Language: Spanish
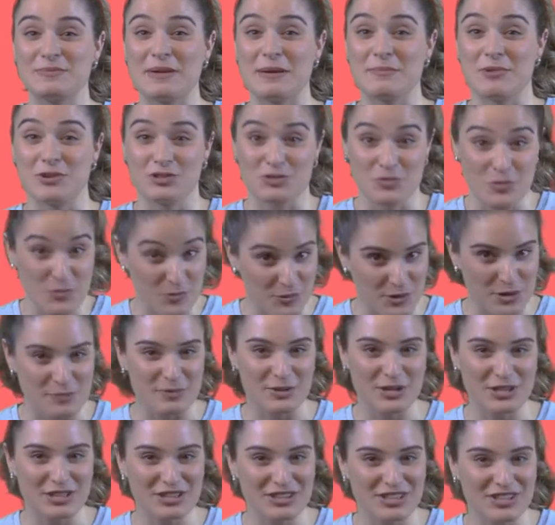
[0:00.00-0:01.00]
vemos muy
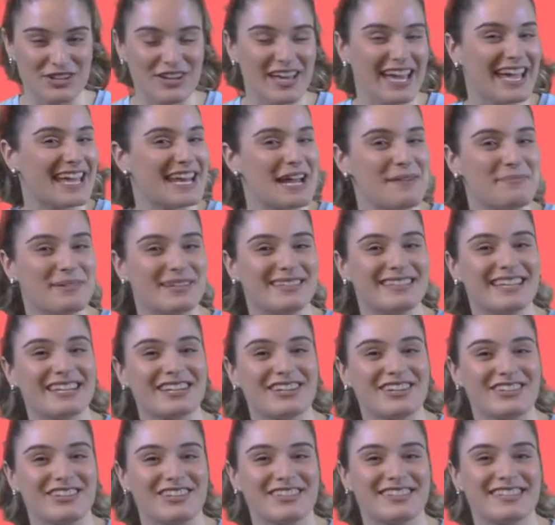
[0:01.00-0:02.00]
pronto en Aprender
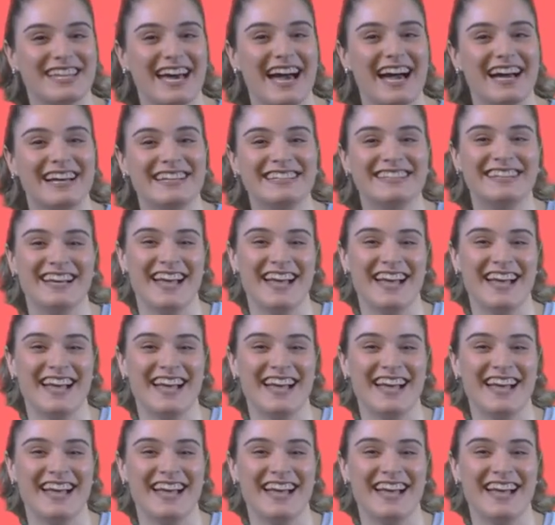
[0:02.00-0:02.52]
con Onda.